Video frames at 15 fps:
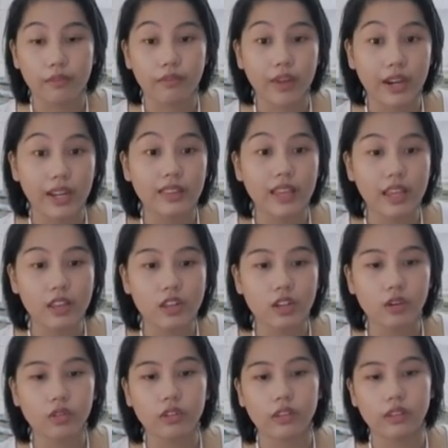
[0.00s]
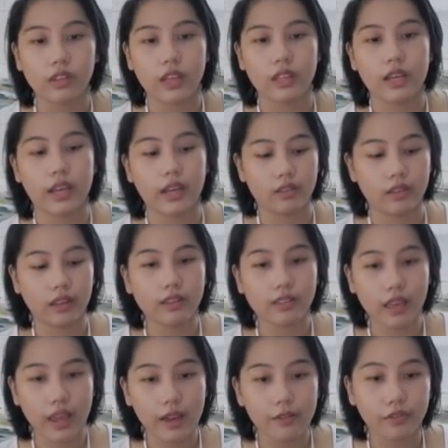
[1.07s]
Very dangerous kasi yan, guys.
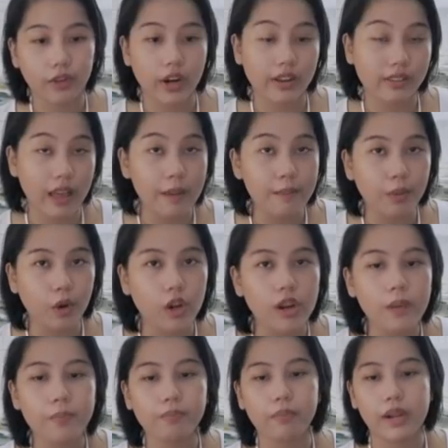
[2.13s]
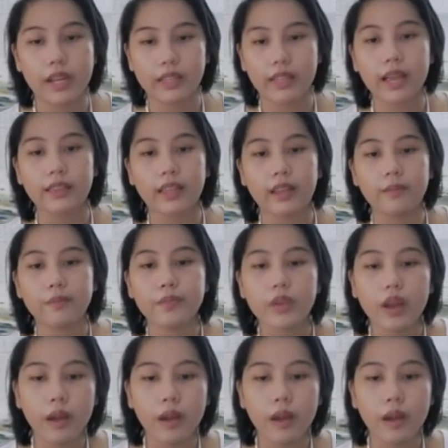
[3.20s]
Kasi, for example, balik natin,